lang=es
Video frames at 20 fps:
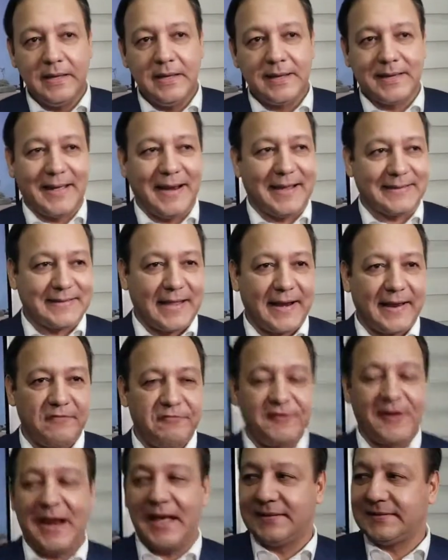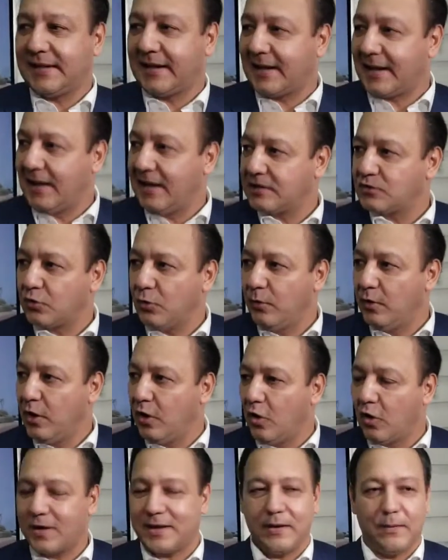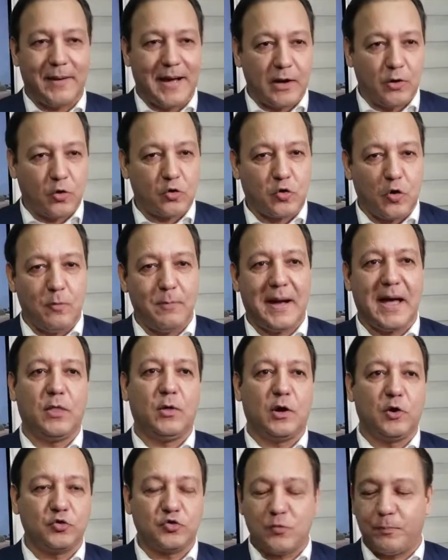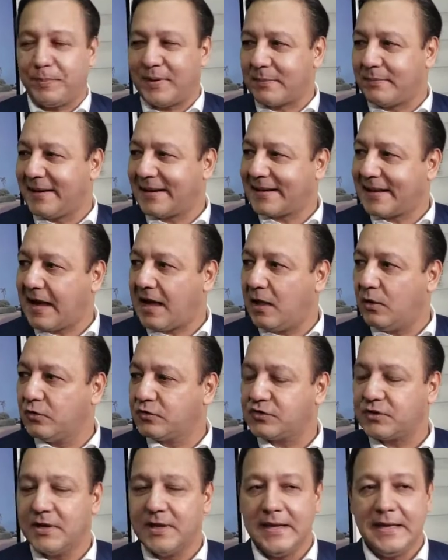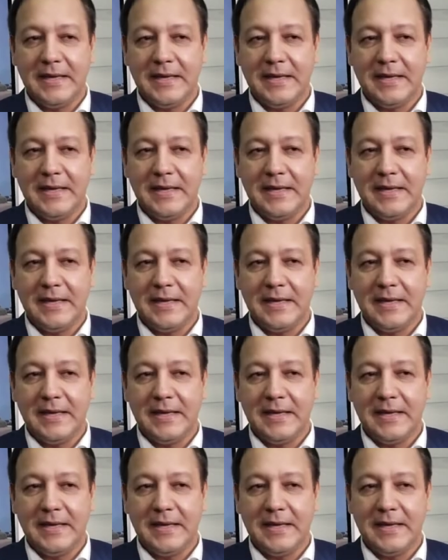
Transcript: que la tarifa eléctrica le subió, que va a los colmados, a los supermercados